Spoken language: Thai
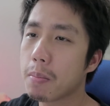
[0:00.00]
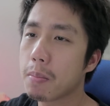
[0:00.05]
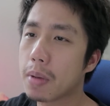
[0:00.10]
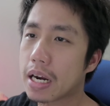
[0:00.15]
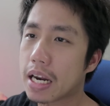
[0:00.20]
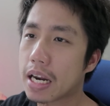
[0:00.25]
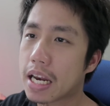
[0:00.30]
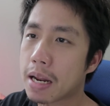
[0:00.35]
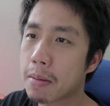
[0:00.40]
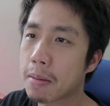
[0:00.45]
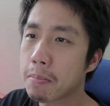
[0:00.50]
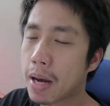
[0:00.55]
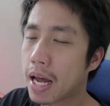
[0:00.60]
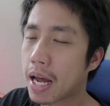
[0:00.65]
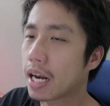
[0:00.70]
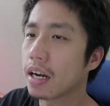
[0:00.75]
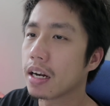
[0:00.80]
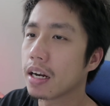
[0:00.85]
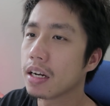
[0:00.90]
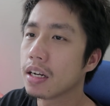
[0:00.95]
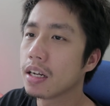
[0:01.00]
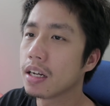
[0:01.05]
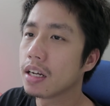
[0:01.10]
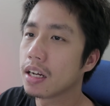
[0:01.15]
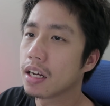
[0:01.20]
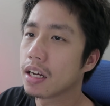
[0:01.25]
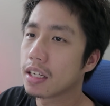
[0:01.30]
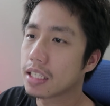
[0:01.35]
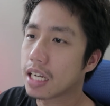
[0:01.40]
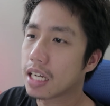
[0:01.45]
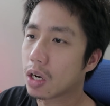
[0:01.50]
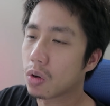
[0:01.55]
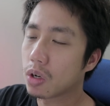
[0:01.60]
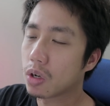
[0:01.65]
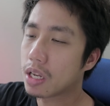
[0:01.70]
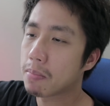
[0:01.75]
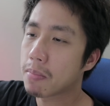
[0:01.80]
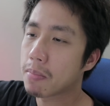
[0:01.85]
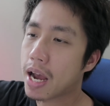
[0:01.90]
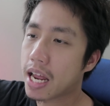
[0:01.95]
เหมือนไอ้น้ำมันจากร
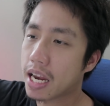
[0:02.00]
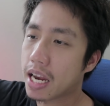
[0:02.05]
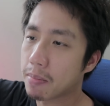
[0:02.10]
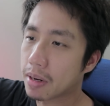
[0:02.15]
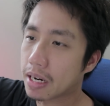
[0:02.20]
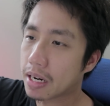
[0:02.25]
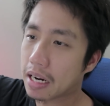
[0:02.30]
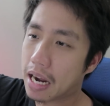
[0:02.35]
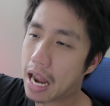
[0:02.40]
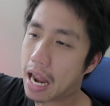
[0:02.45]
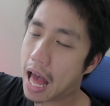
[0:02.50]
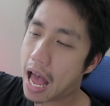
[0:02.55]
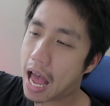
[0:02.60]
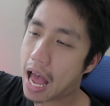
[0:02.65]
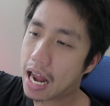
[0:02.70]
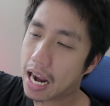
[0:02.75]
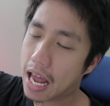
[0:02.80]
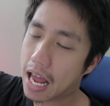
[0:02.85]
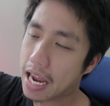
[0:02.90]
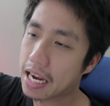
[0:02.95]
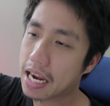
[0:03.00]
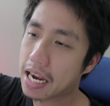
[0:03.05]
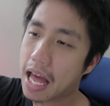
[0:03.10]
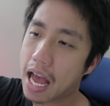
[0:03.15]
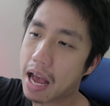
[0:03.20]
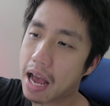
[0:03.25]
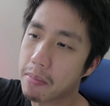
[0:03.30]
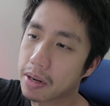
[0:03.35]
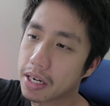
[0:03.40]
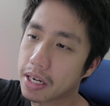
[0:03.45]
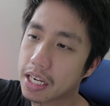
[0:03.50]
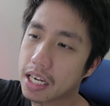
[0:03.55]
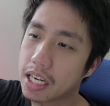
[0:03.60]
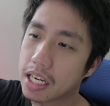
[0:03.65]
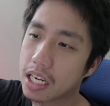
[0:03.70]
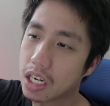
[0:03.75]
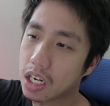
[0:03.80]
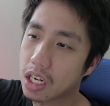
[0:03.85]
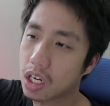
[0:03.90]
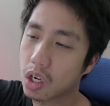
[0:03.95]
ถที่ไหม้เนี่ยมันไหลลามมา
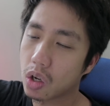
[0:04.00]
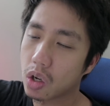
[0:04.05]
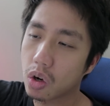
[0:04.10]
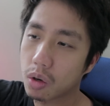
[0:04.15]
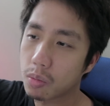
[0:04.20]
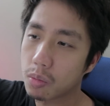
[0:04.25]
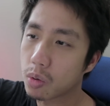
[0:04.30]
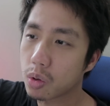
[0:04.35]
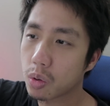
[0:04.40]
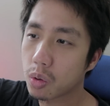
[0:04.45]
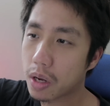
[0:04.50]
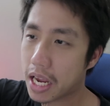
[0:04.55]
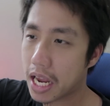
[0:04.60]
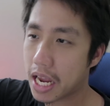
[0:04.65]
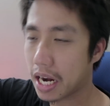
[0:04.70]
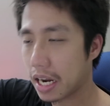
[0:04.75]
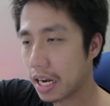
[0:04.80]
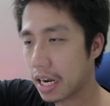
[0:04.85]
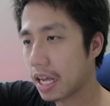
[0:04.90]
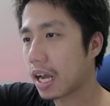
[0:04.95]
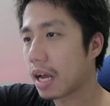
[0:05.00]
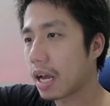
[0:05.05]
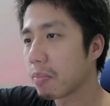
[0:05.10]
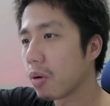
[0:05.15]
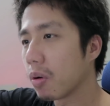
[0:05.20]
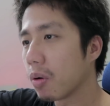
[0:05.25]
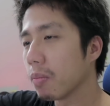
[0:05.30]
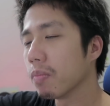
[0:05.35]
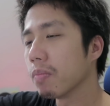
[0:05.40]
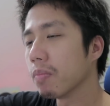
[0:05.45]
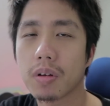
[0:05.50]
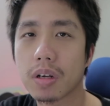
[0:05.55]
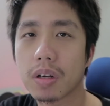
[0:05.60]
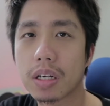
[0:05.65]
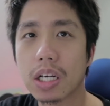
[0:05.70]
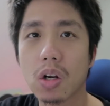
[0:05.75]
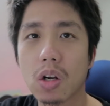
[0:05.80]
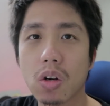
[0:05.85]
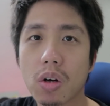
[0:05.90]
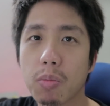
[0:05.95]
ที่รถของพวกตัวเอกแล้วนะครับผม
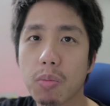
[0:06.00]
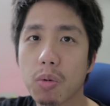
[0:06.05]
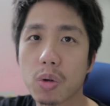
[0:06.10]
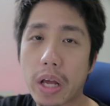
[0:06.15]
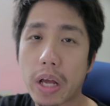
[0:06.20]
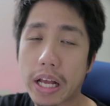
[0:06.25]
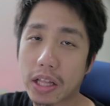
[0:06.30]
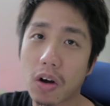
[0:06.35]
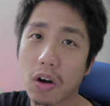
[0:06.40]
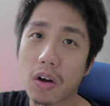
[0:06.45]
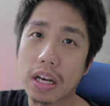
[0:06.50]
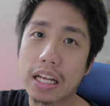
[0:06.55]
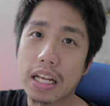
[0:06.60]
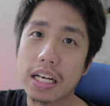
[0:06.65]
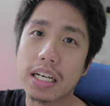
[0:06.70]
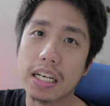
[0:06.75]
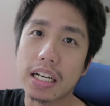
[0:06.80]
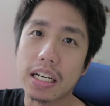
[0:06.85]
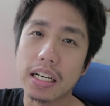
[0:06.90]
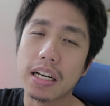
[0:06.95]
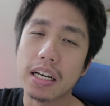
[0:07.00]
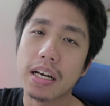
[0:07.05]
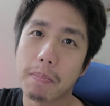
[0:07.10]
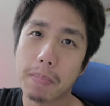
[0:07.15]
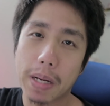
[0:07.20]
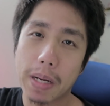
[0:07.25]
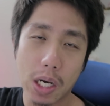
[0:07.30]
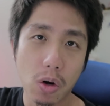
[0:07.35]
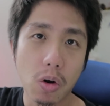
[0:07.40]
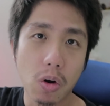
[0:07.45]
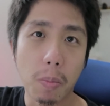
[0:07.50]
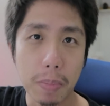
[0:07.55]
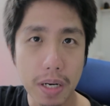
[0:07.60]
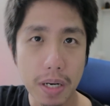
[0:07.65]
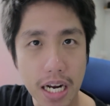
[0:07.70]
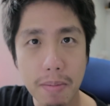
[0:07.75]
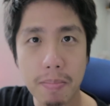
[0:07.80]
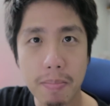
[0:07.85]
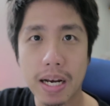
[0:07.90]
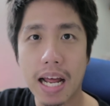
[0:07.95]
คือรถของพวกตัวเอกตอนนี้คือเป็นรถของ
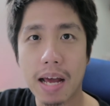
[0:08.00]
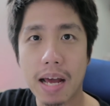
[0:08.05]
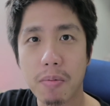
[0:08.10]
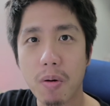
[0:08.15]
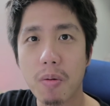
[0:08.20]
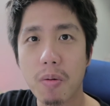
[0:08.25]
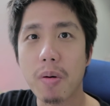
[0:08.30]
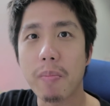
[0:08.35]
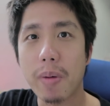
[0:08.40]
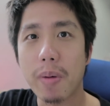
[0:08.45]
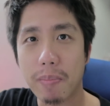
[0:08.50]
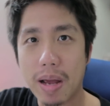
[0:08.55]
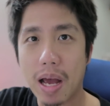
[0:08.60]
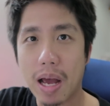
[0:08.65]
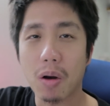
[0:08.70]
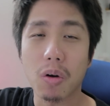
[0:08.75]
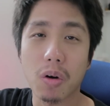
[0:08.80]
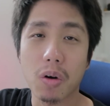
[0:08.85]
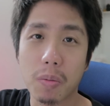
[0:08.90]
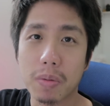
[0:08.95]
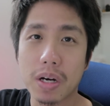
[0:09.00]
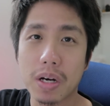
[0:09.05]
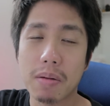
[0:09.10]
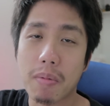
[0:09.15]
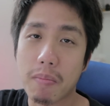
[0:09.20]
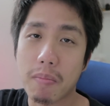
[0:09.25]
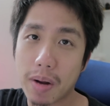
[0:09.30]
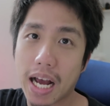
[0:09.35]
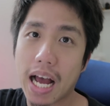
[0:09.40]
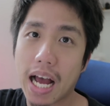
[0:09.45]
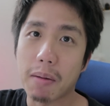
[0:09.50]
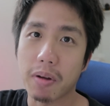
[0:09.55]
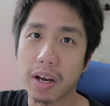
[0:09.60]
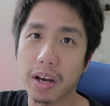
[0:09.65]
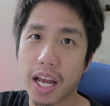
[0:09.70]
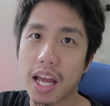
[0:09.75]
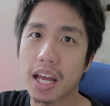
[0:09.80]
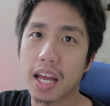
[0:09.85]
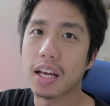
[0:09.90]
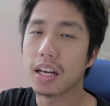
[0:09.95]
เพื่อนมันนะเพราะว่ามันไปเอารถของเพื่อนมันมาขับแล้
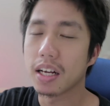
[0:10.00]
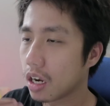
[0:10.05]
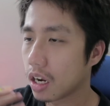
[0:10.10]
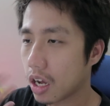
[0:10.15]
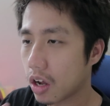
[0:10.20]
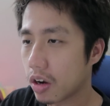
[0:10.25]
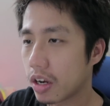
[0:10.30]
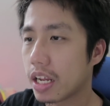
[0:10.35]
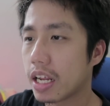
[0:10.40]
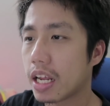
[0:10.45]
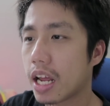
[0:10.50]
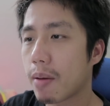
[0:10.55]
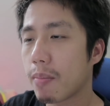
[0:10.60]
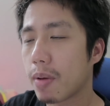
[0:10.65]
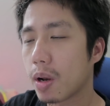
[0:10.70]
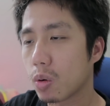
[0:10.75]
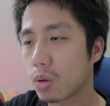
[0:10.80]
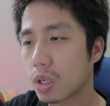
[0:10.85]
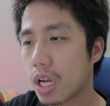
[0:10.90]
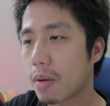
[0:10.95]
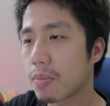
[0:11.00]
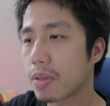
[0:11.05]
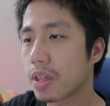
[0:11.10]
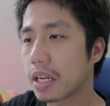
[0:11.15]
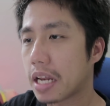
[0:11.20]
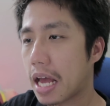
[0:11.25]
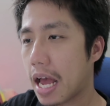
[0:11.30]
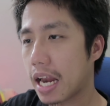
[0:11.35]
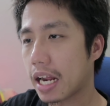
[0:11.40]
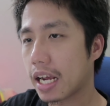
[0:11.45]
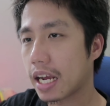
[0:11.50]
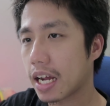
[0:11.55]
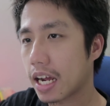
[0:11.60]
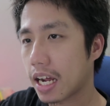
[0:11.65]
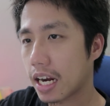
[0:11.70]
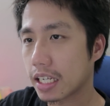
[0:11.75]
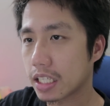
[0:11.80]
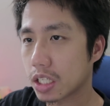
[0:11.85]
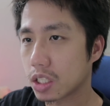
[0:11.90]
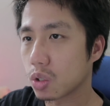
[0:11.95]
วไงคราวนี้ครับไอ้ลูกชายปริศนาเนี่ยก็
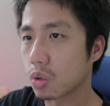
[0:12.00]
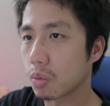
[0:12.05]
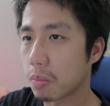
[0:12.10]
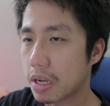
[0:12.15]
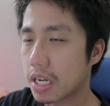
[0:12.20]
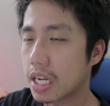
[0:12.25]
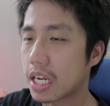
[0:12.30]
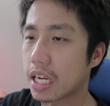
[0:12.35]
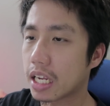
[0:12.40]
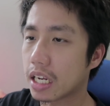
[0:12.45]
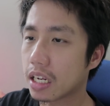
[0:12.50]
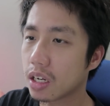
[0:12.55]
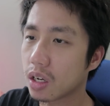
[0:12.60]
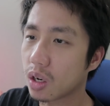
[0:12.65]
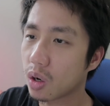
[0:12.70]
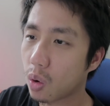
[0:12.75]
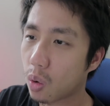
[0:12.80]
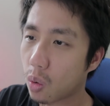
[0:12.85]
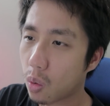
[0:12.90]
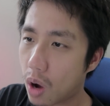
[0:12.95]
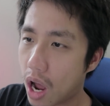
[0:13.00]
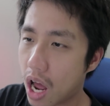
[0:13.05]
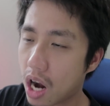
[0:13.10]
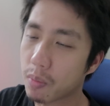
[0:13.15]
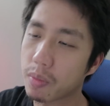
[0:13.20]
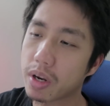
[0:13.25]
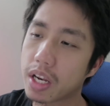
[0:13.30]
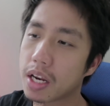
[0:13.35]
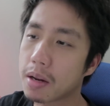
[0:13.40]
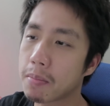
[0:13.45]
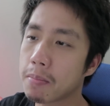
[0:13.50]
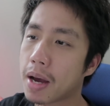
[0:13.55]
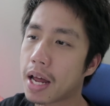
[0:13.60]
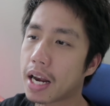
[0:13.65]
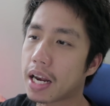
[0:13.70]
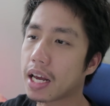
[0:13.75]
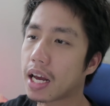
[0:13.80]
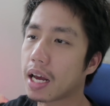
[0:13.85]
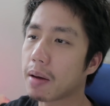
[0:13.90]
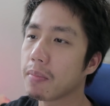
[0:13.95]
กำลังจะจุดไม้ขีดคว้างลงไปที่น้ำมั
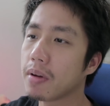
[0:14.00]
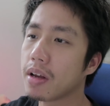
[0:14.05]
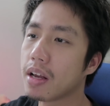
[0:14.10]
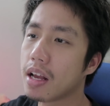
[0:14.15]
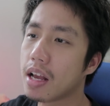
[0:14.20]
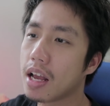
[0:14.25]
นนะครับ